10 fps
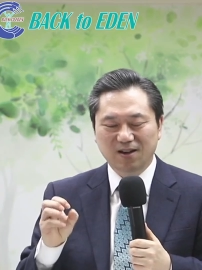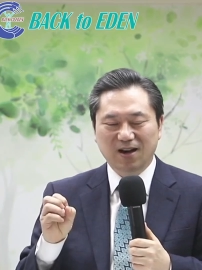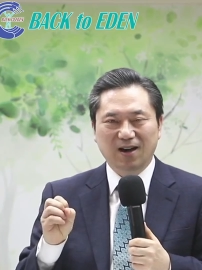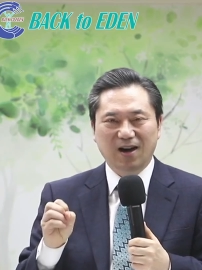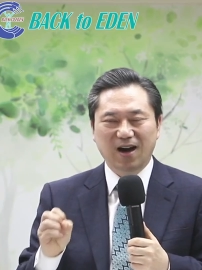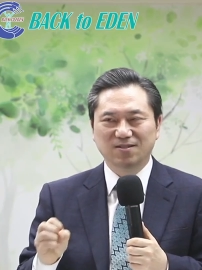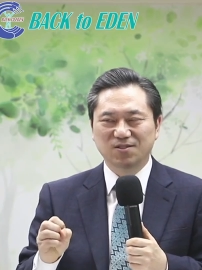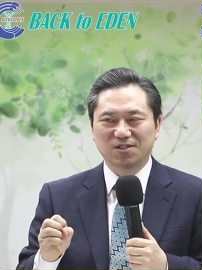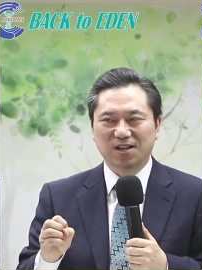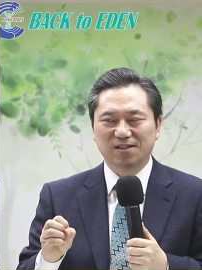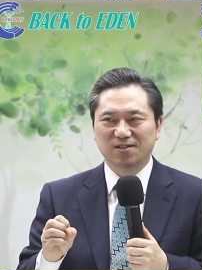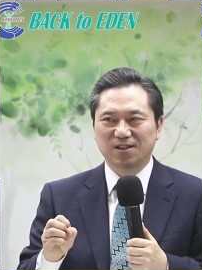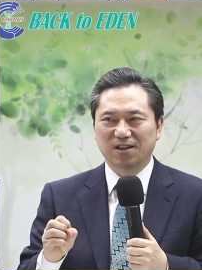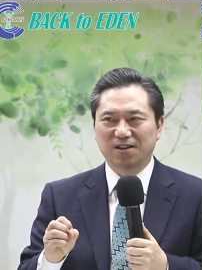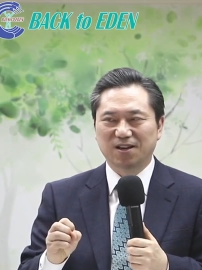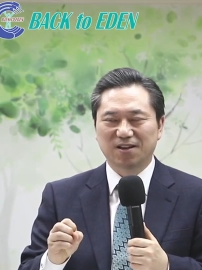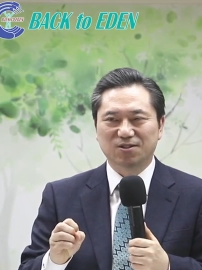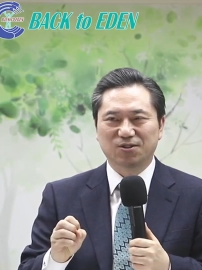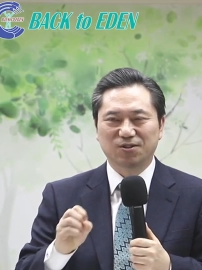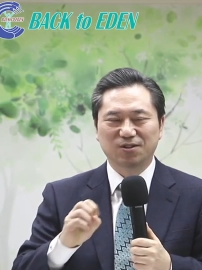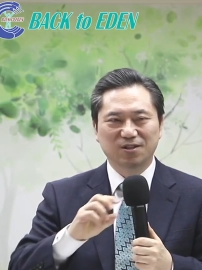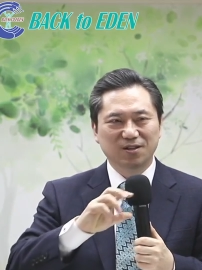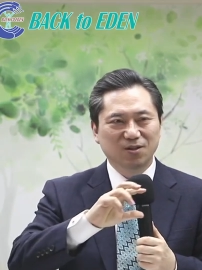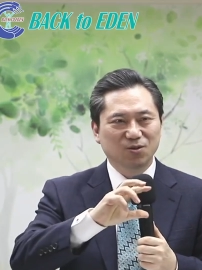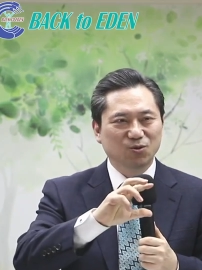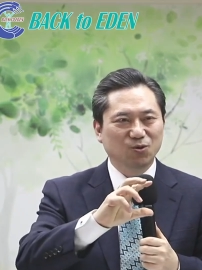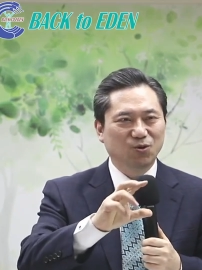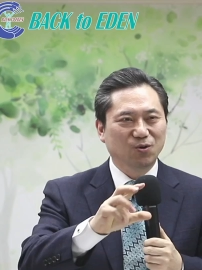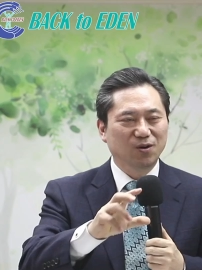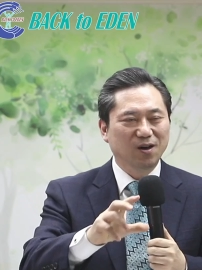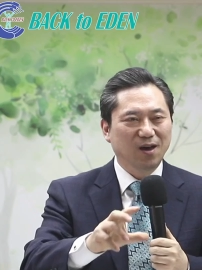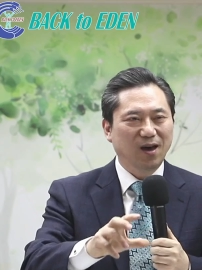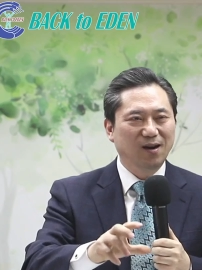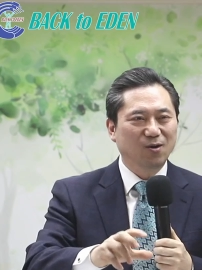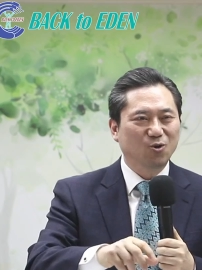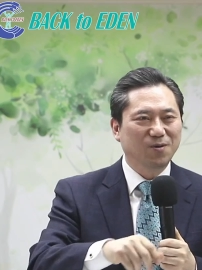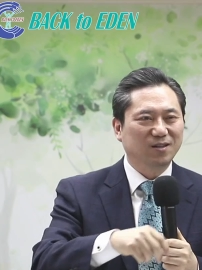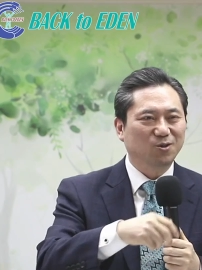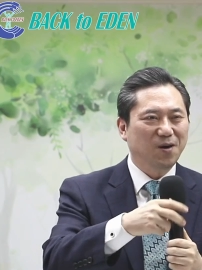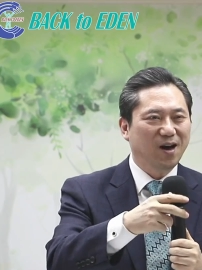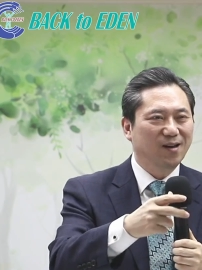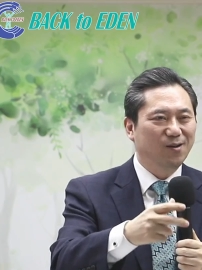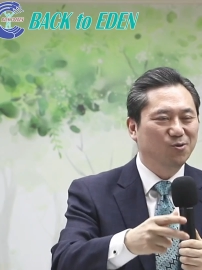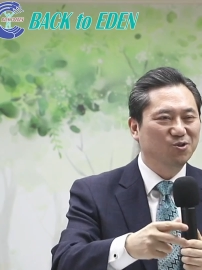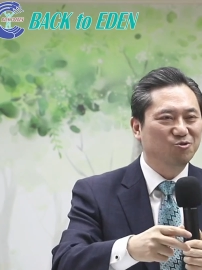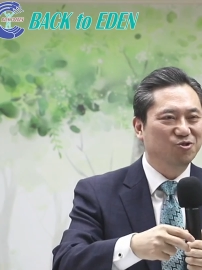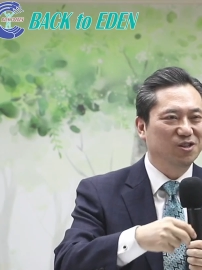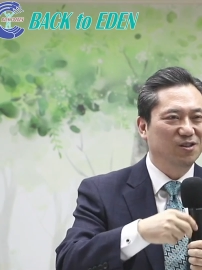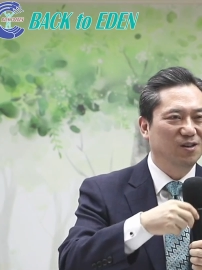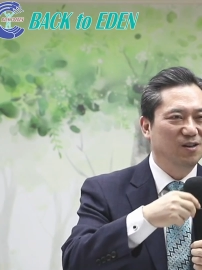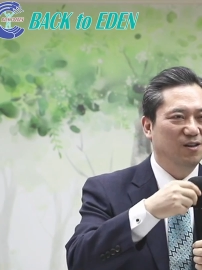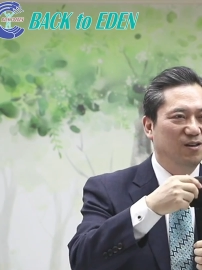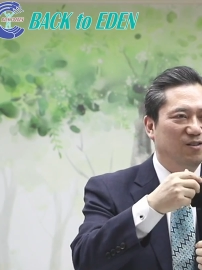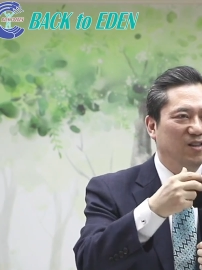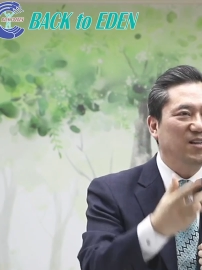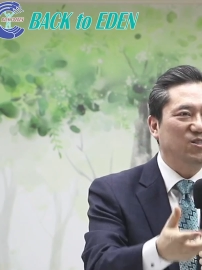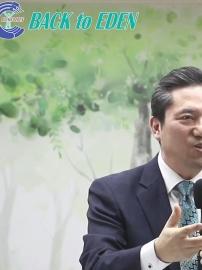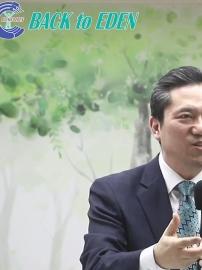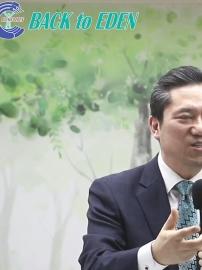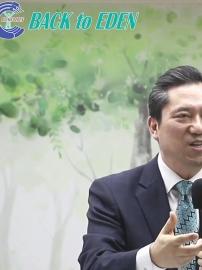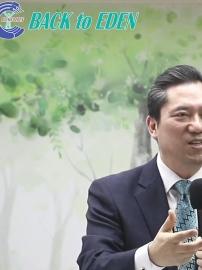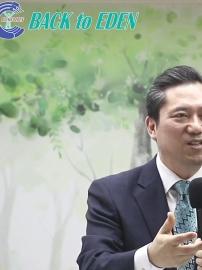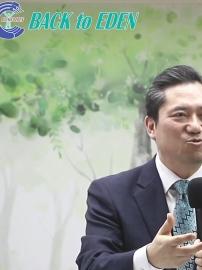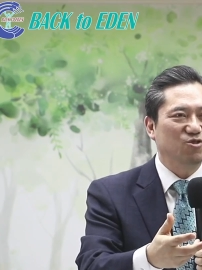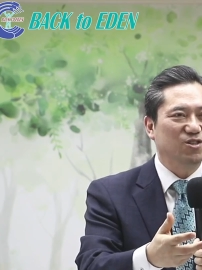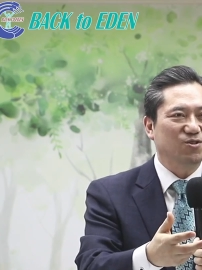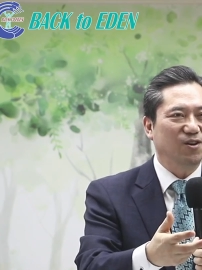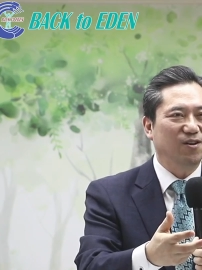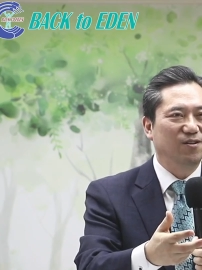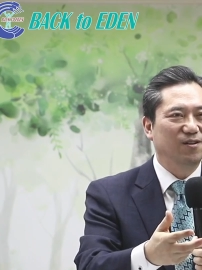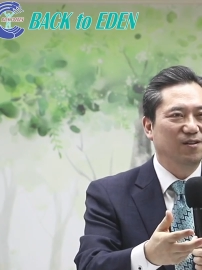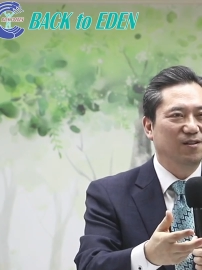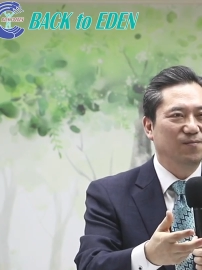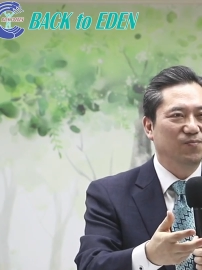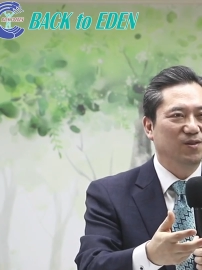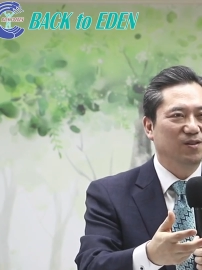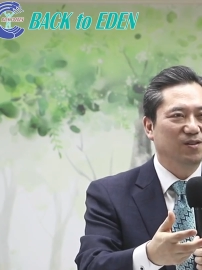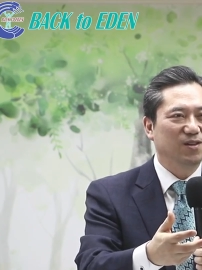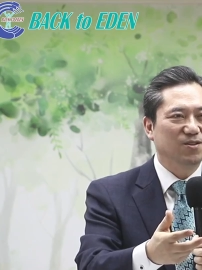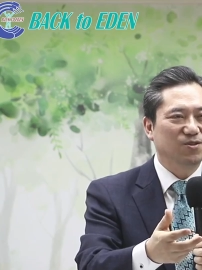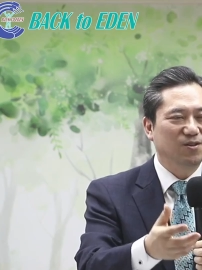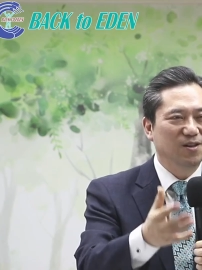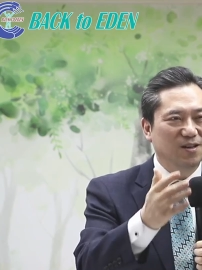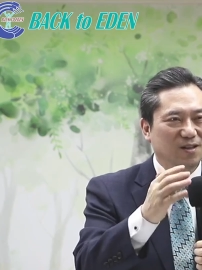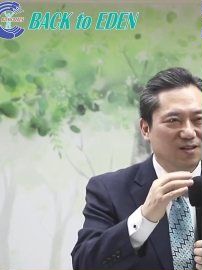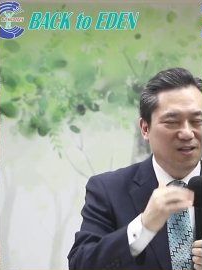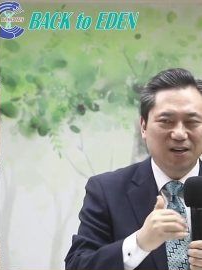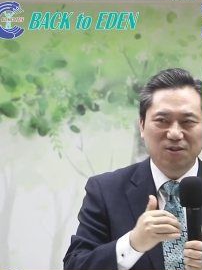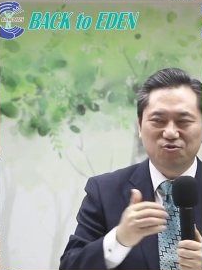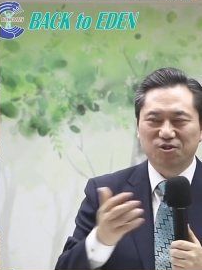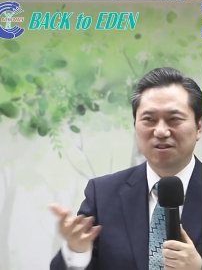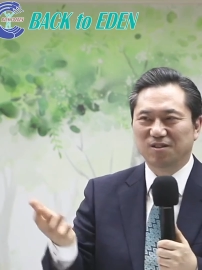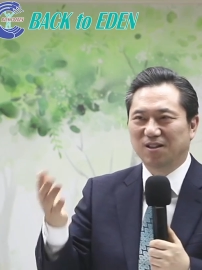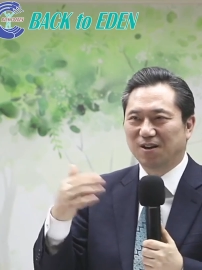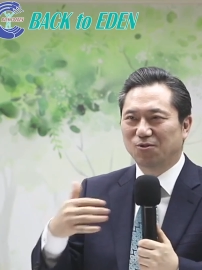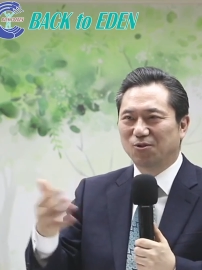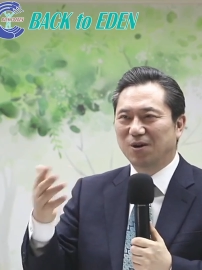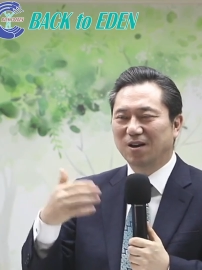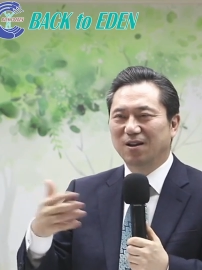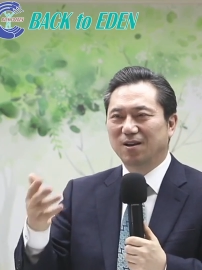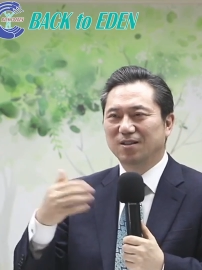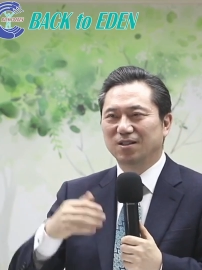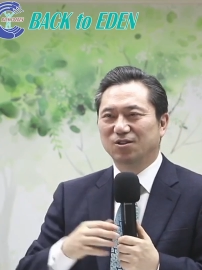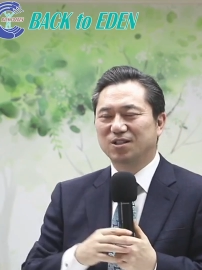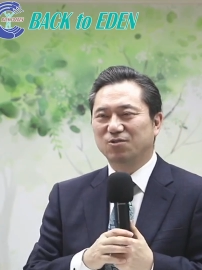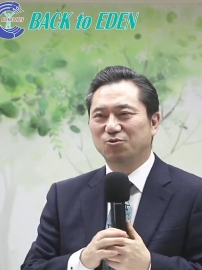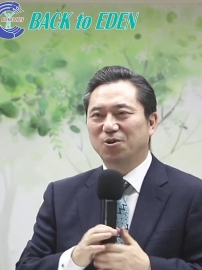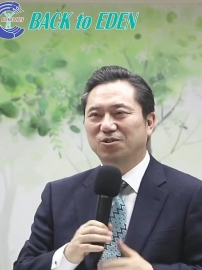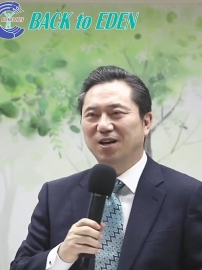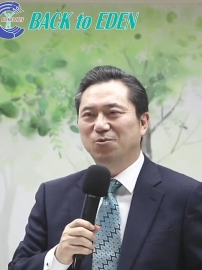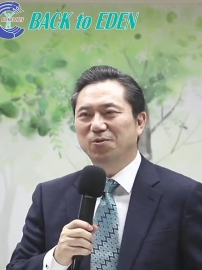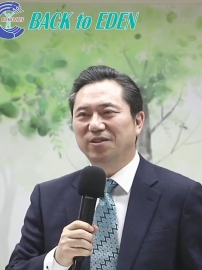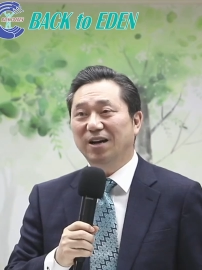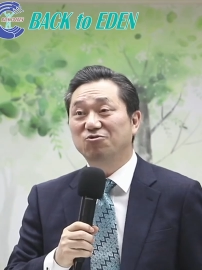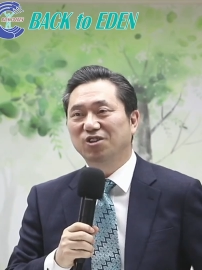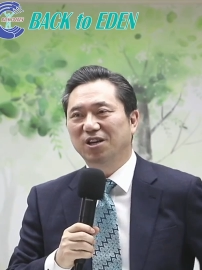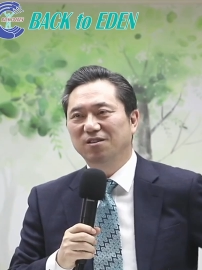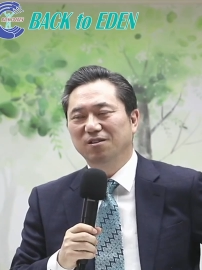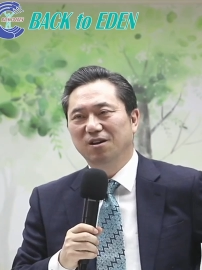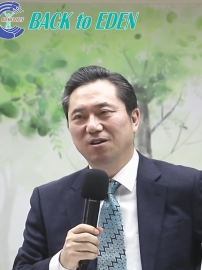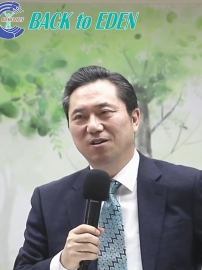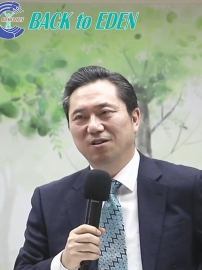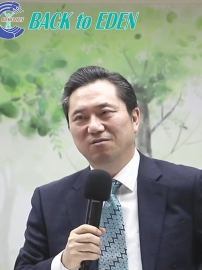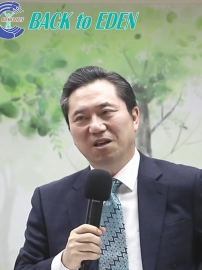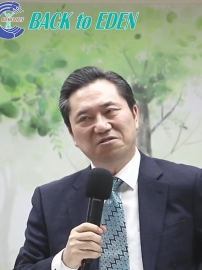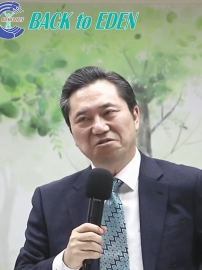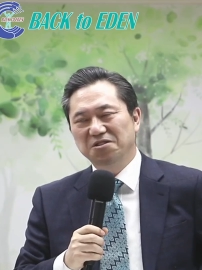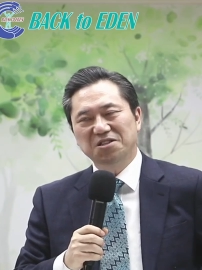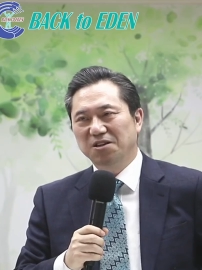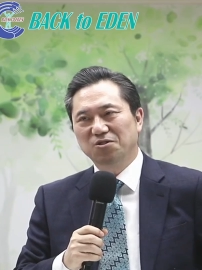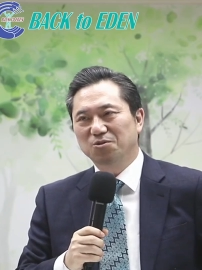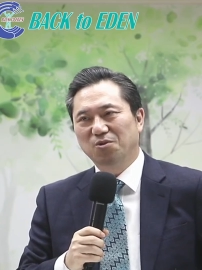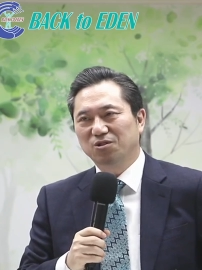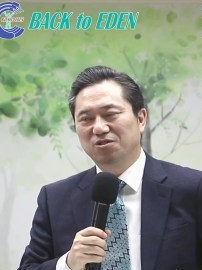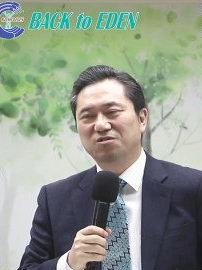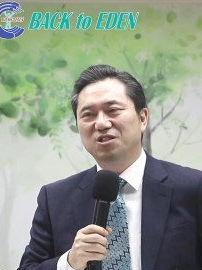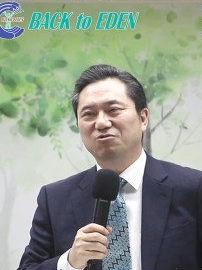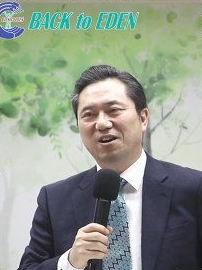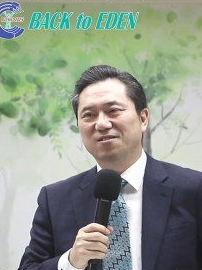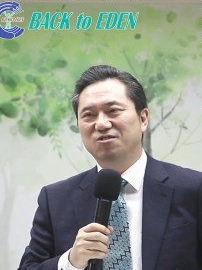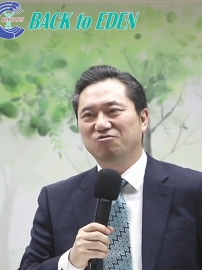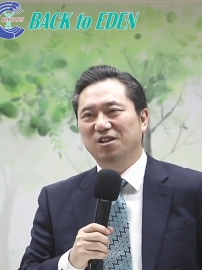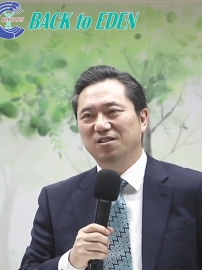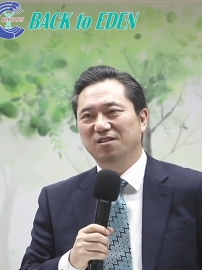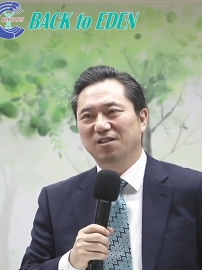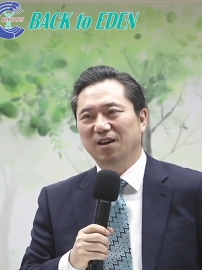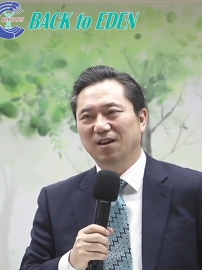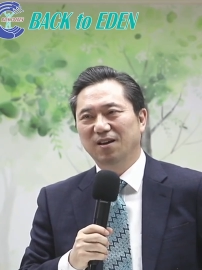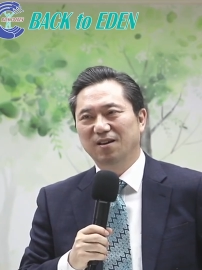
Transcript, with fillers: 항생제에 대해서 요 헬리코박터 파일로리균은 내성이 생길 수 있어요. 그래서 얘 죽인다고 막 이거 자꾸 먹다 보면 나중에는 내성이 생겨서 뭐 듣지도 않을 수도 있는데